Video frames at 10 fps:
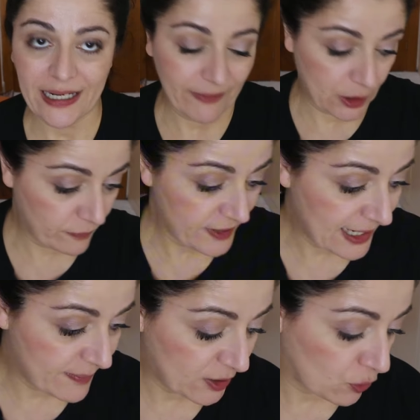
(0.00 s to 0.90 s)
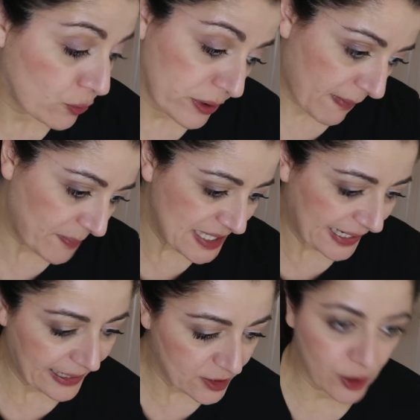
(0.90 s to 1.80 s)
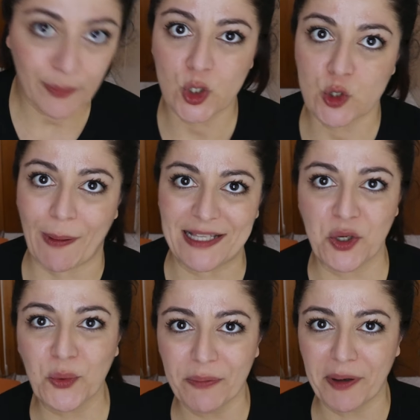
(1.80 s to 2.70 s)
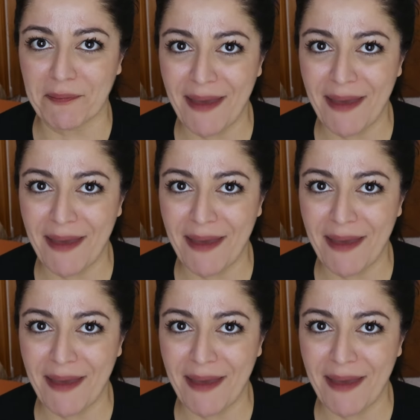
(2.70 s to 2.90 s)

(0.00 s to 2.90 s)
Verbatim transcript: che vanno via le metto qui, ma mi sa che c'è poco spazio qui per